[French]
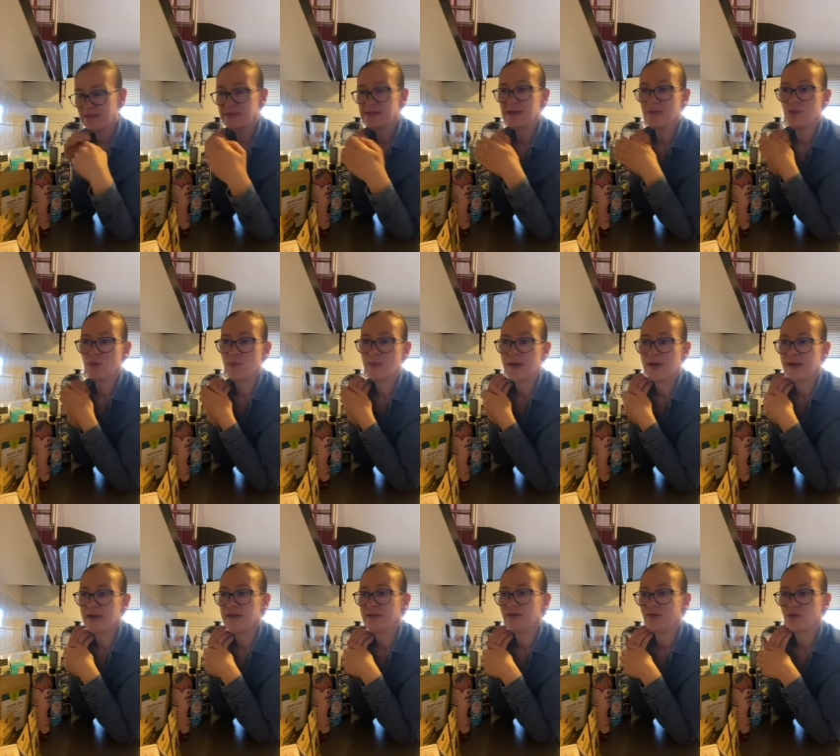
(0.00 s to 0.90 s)
ça peut
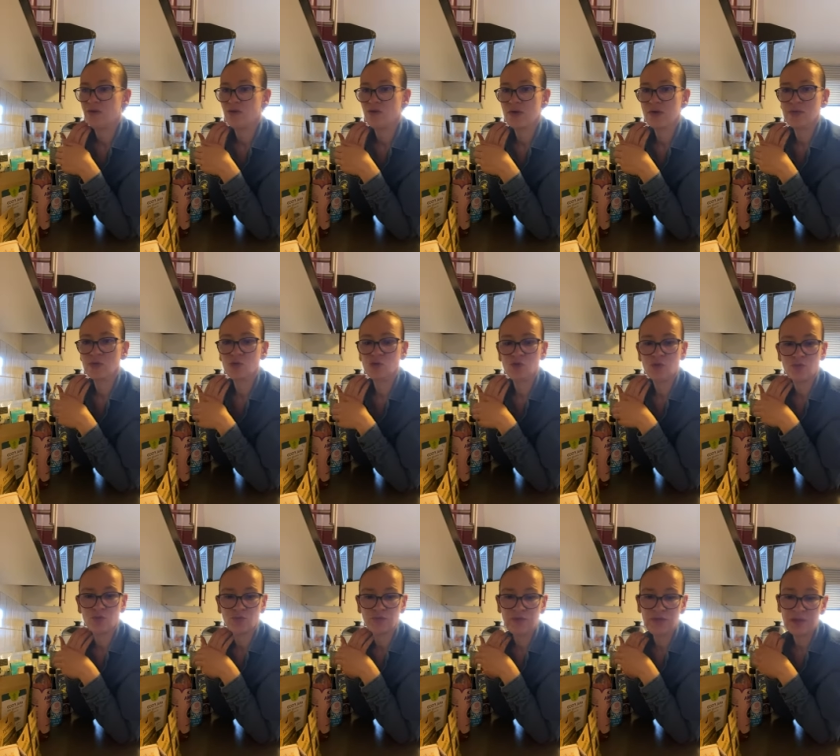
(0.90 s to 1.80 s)
paraître euh,
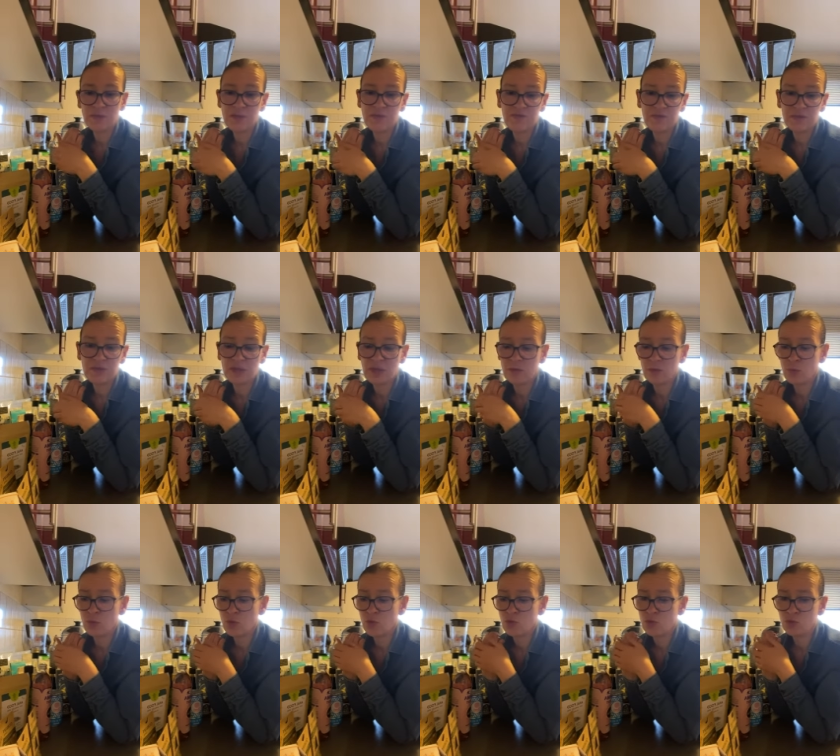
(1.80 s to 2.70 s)
insurmontable, mais
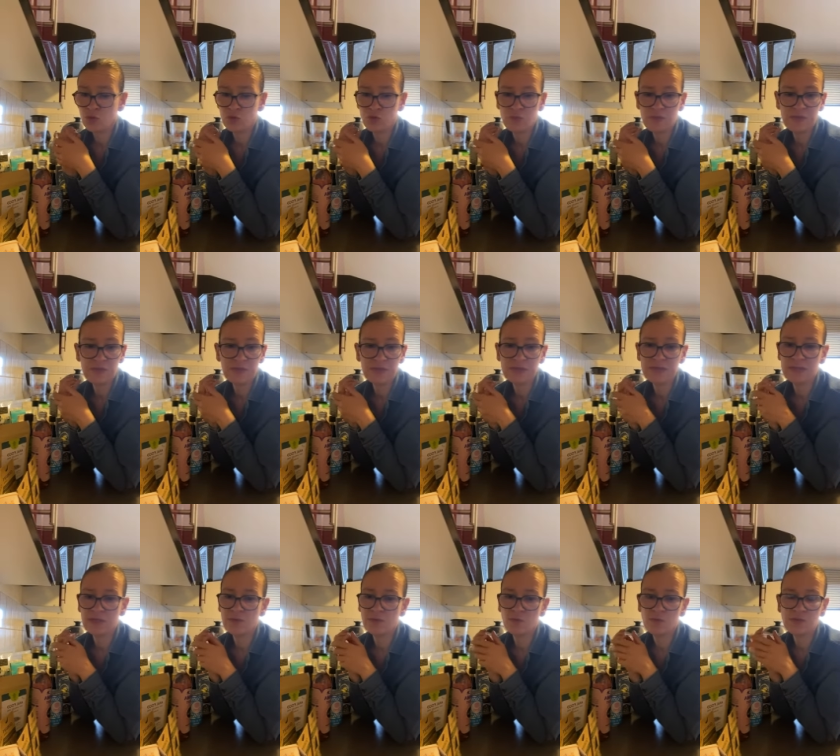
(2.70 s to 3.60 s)
finalement, cuisiner
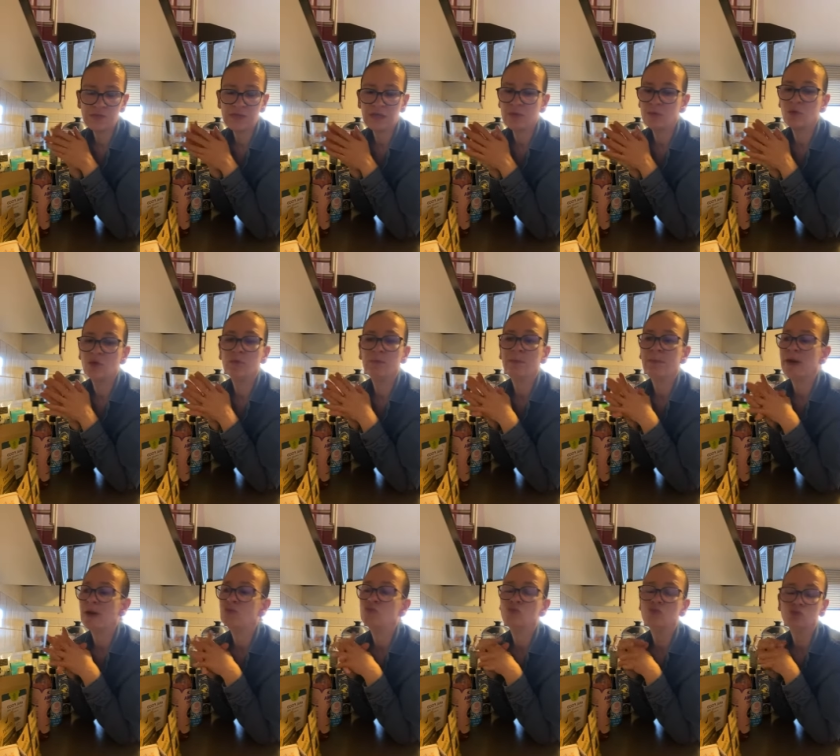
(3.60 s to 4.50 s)
sainement, ça ne demande pas
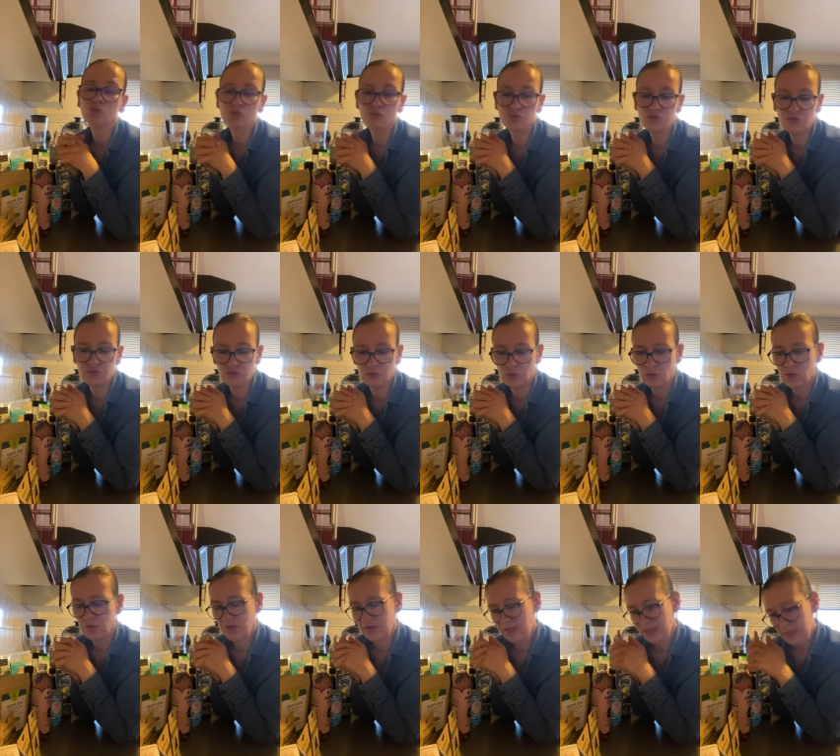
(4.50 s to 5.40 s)
beaucoup de temps.
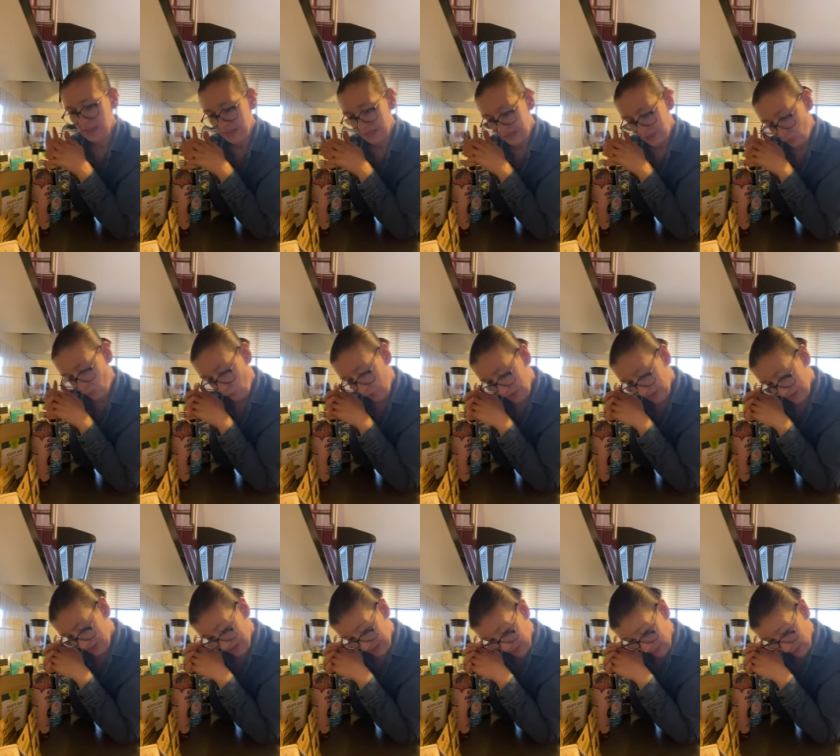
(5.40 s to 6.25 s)
Oui, c'est un